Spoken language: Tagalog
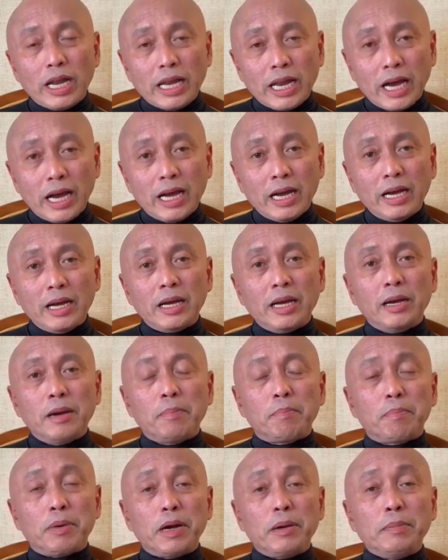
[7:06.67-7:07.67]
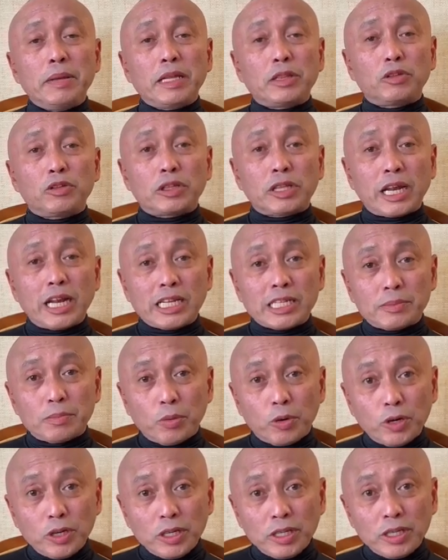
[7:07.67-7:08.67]
ng permit to
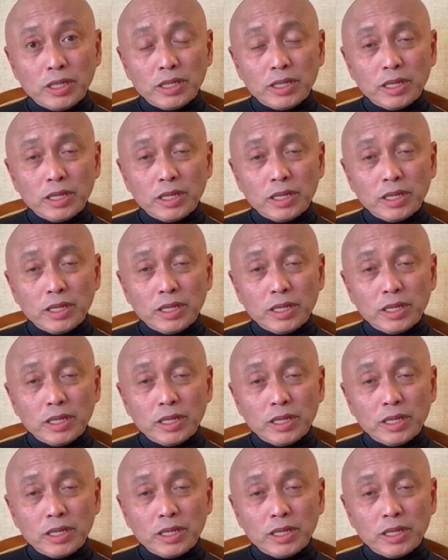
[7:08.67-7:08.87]
transport?